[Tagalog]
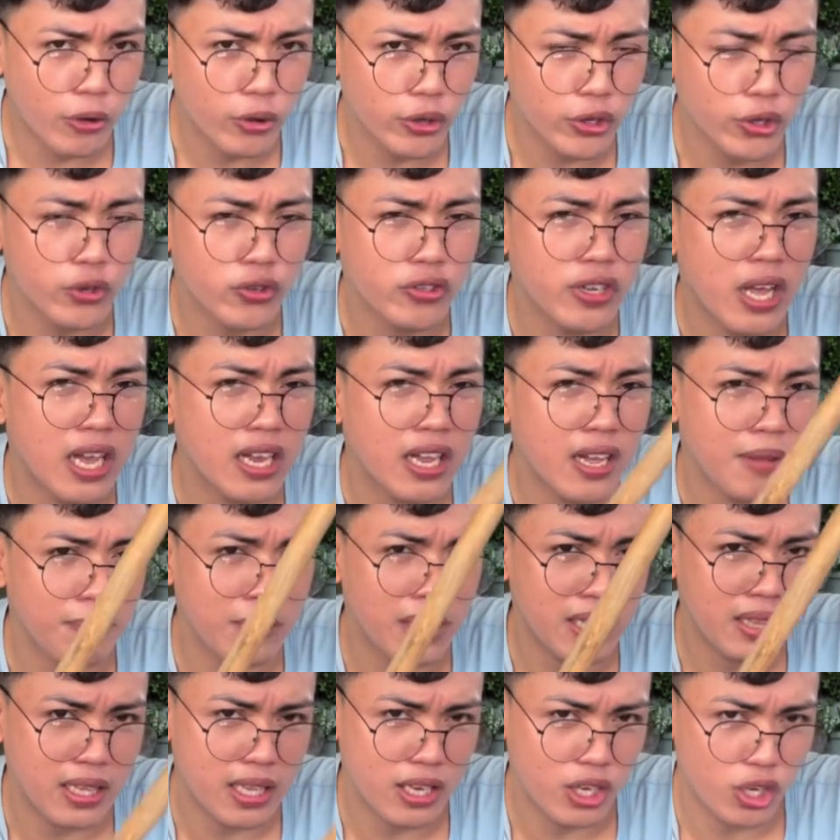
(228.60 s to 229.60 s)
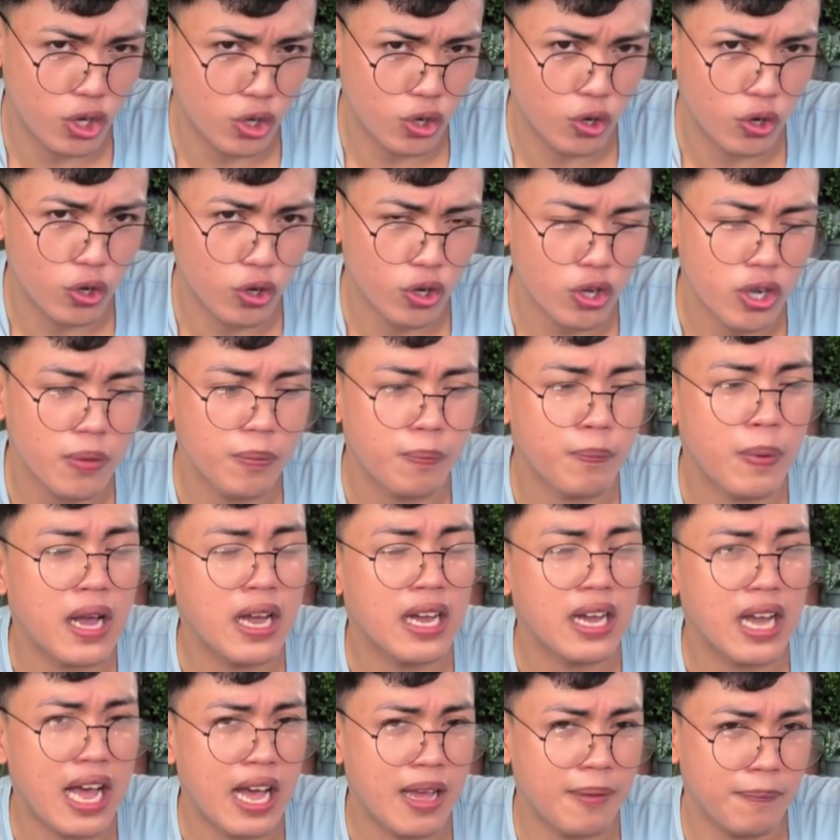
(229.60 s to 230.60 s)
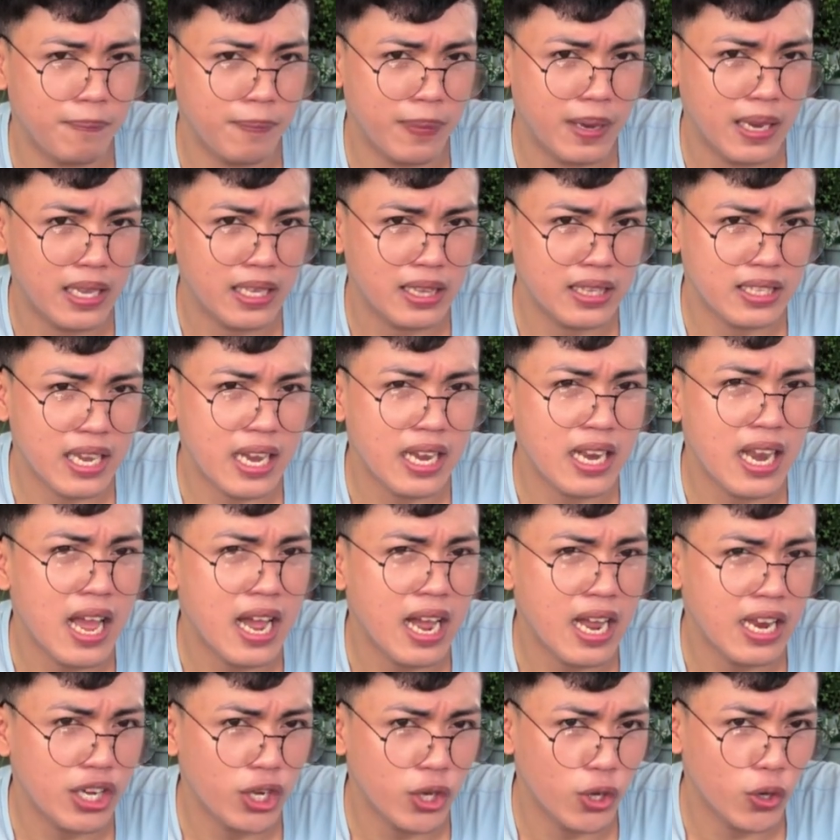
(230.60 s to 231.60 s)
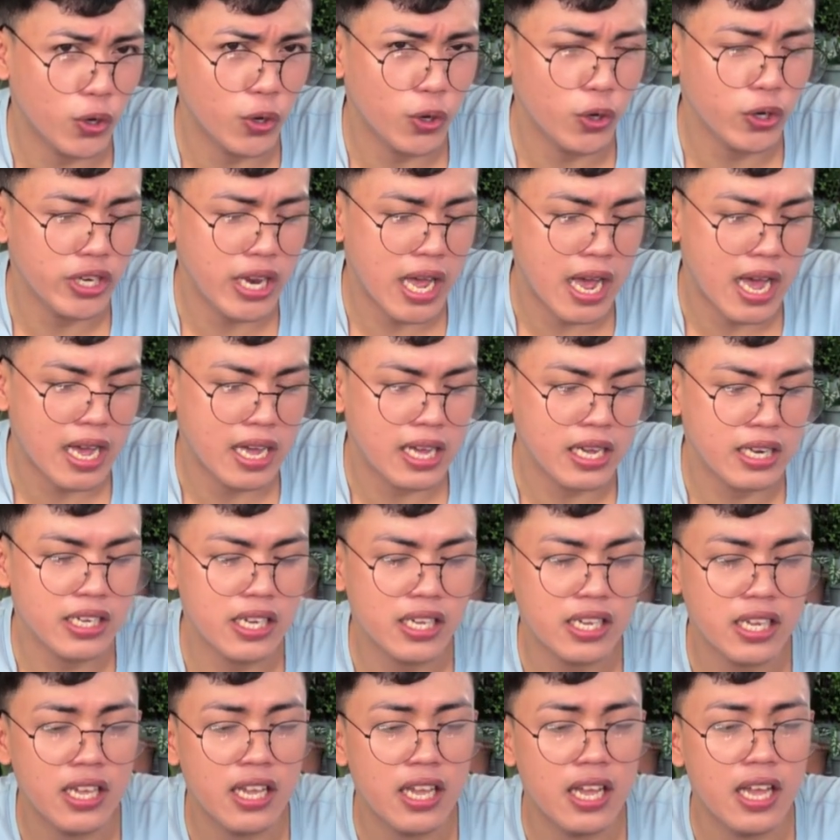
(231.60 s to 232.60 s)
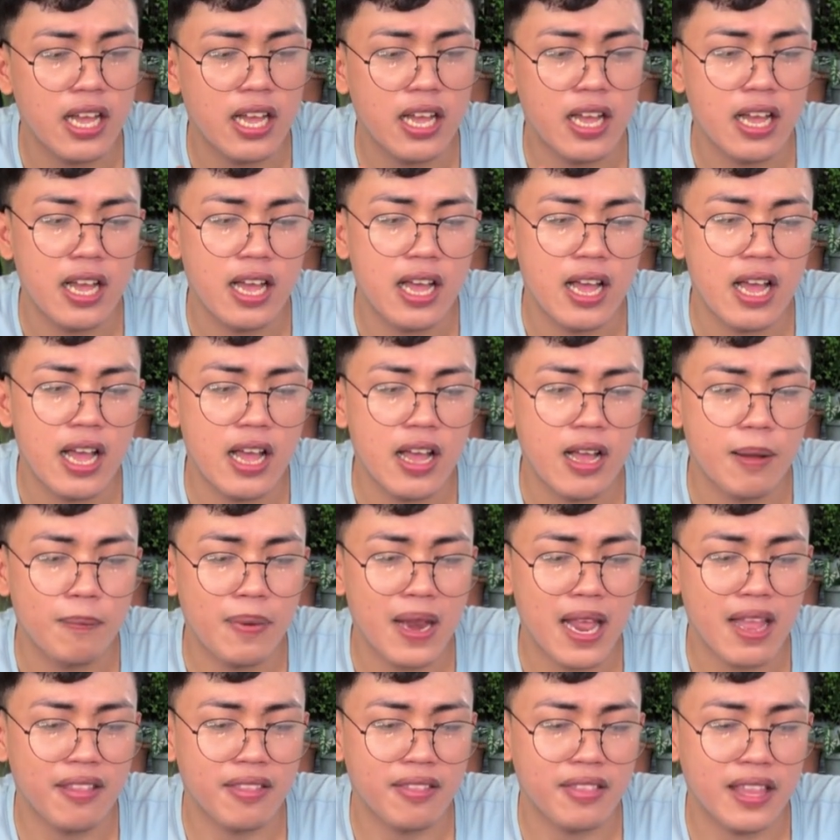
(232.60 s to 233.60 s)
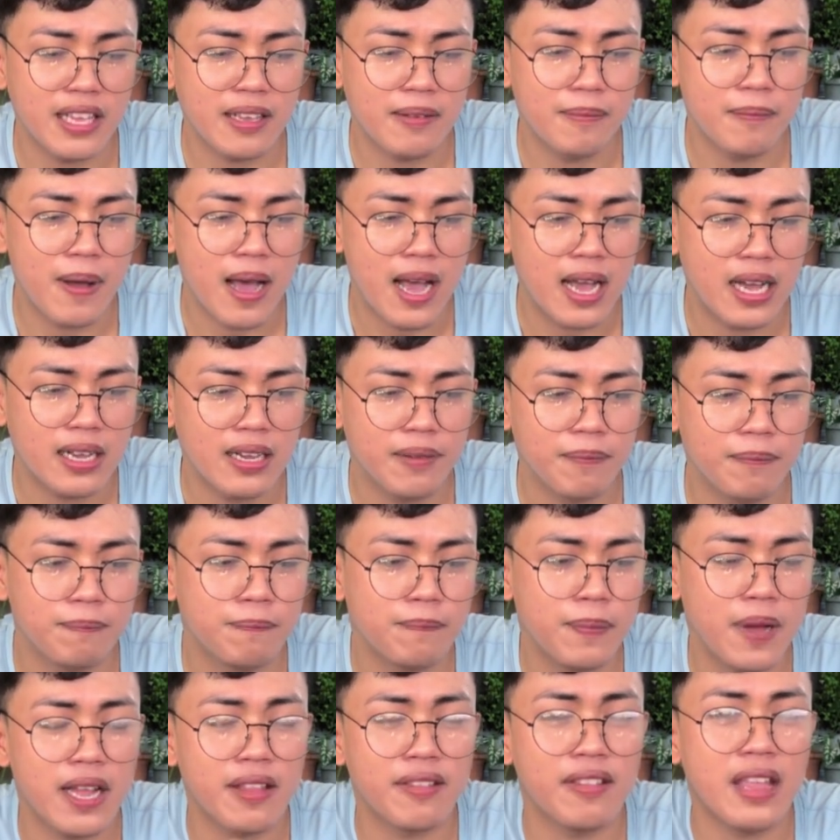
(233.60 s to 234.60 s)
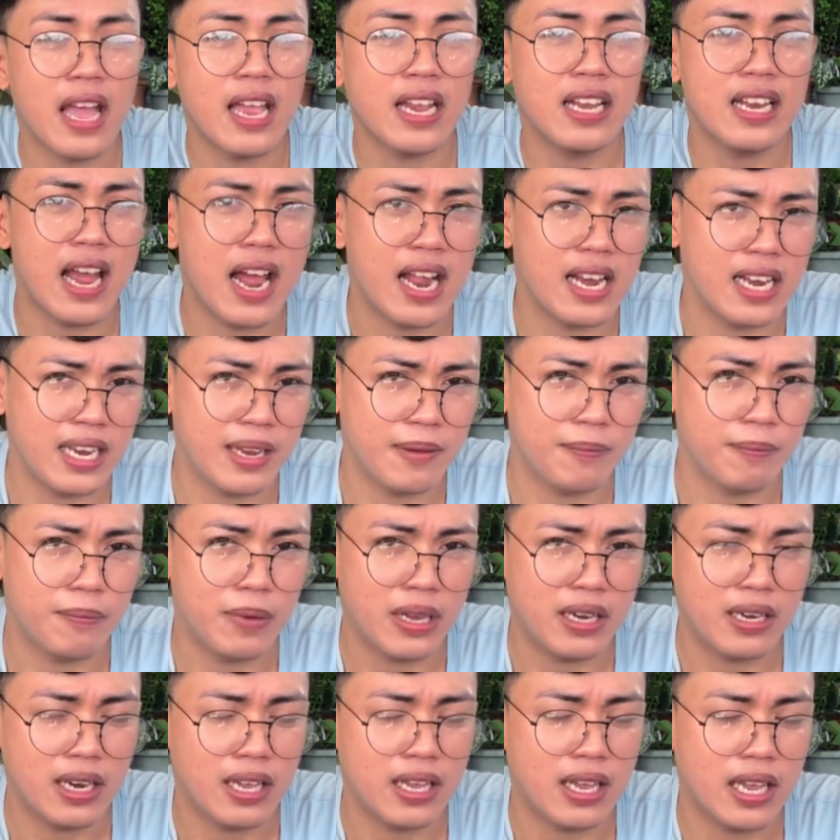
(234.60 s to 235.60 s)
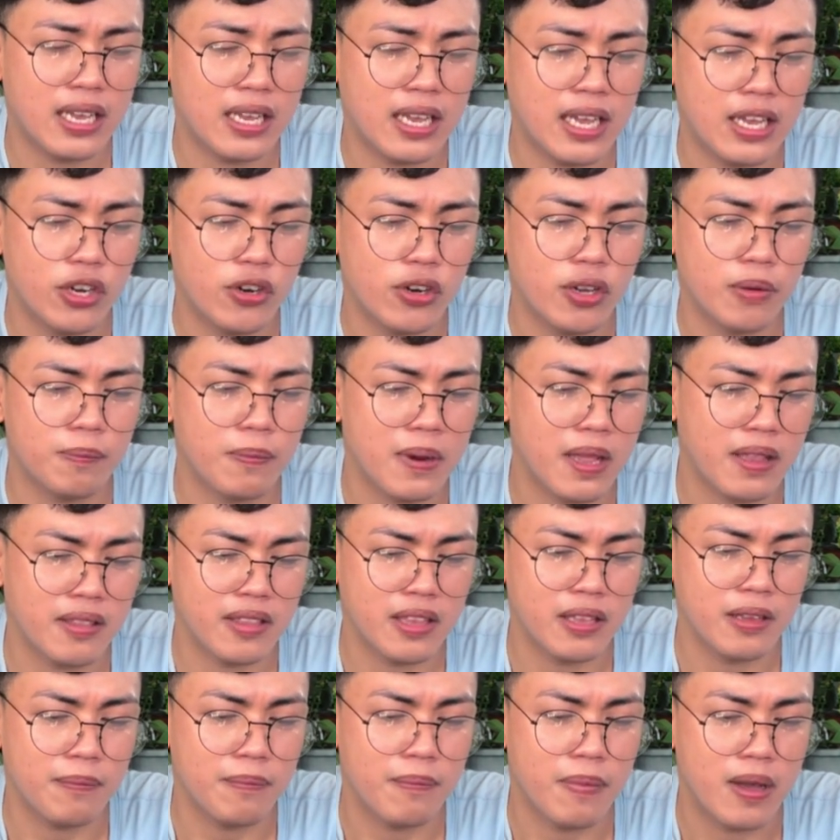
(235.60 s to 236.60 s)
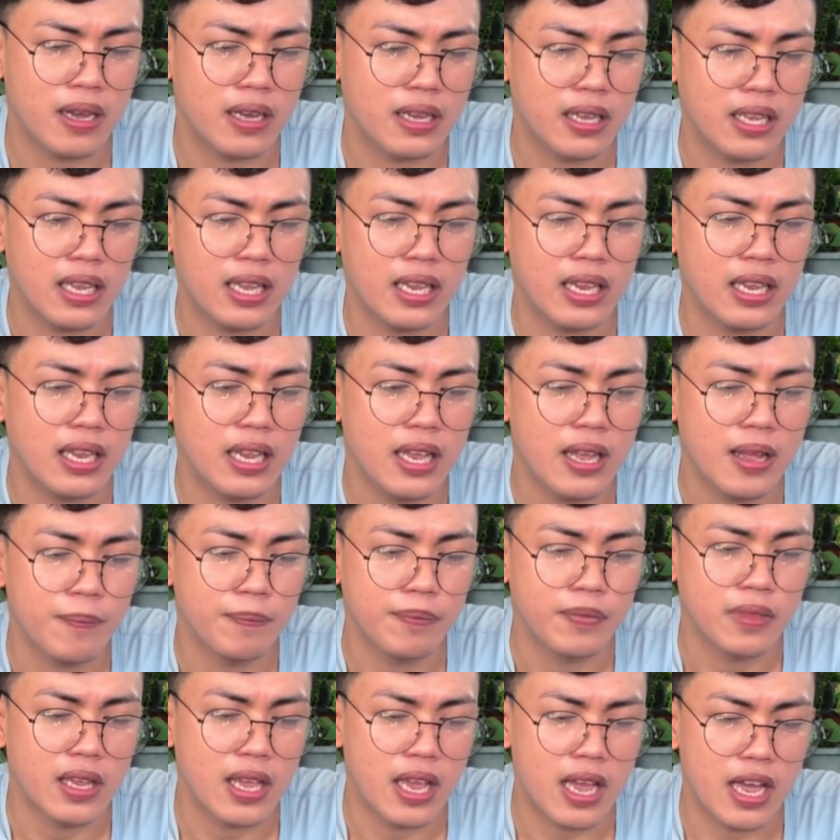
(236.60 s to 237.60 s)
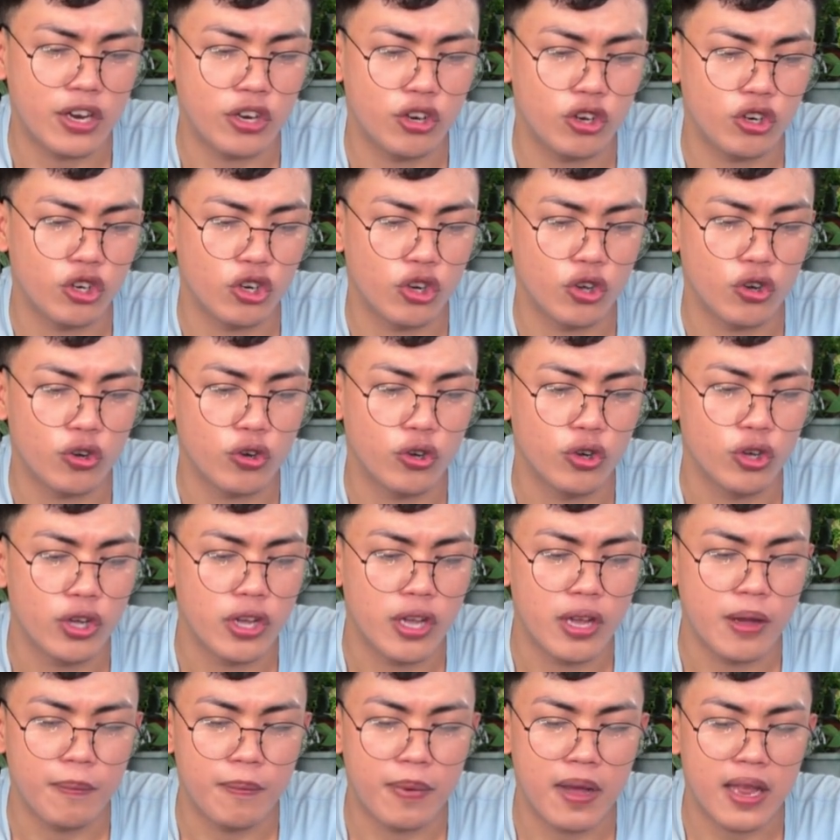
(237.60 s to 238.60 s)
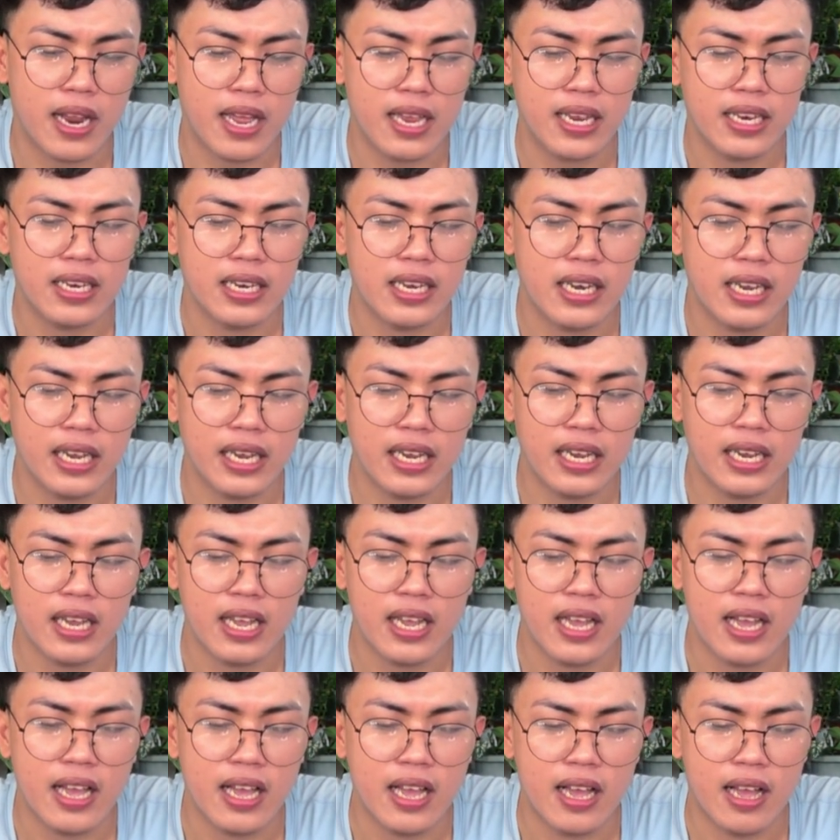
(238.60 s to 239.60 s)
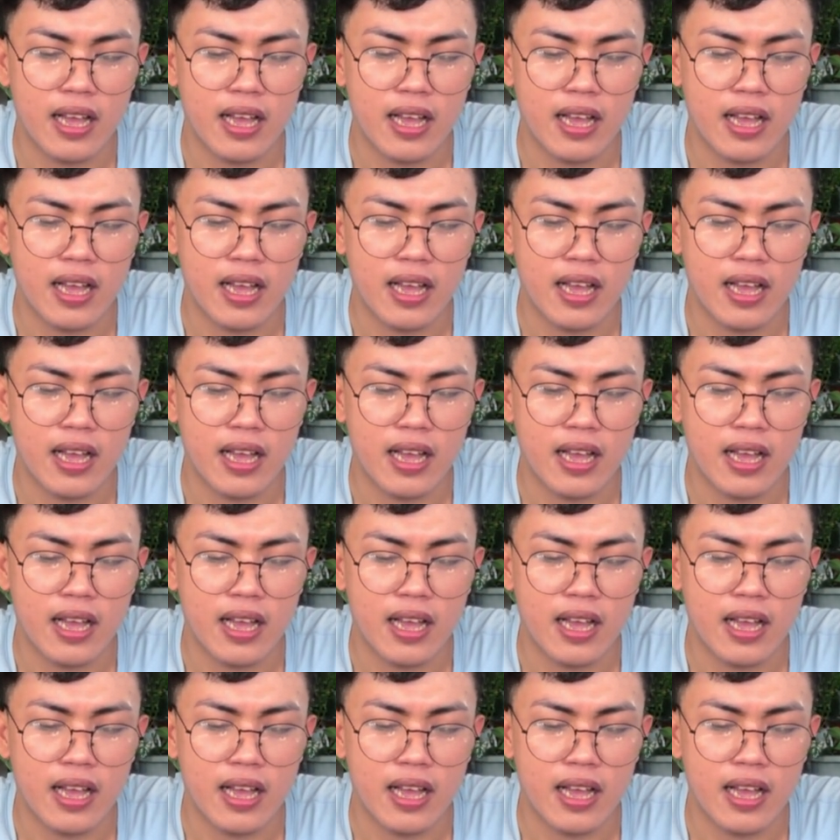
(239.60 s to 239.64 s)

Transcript: kahoy yung gagamitan nyo, pangkapit, kailangan nyo ng plastic bag pa, sa ilalim maglagay kayo ng plastic bag i ano nyo para hindi